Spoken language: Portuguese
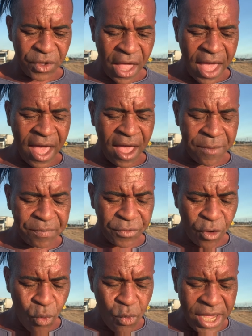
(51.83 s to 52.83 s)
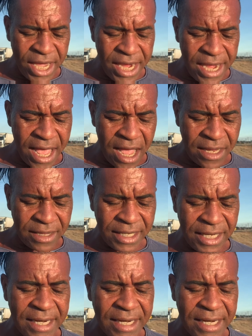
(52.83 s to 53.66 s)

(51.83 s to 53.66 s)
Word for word: é, William e